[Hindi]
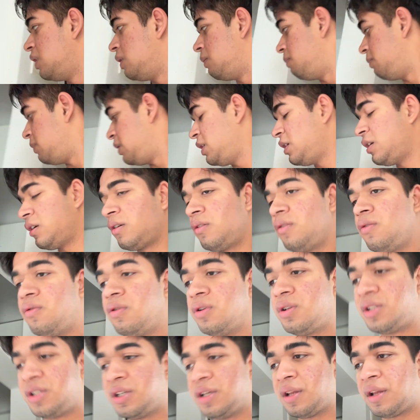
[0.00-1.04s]
अब मैं
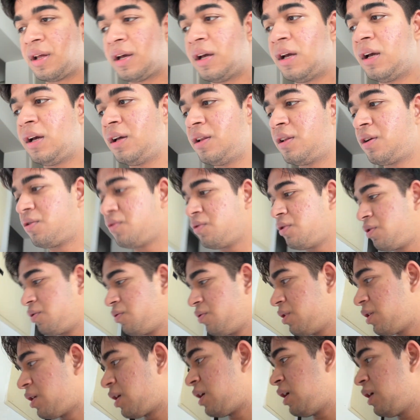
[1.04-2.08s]
कुछ चीज़ें हैं इधर उधर
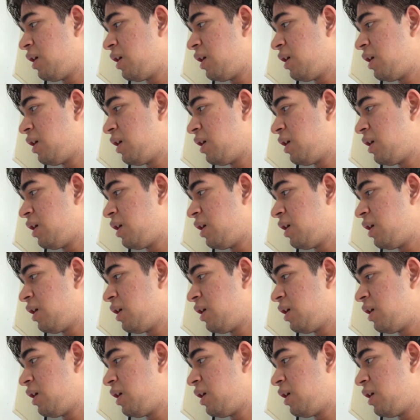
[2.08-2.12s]
वो रखी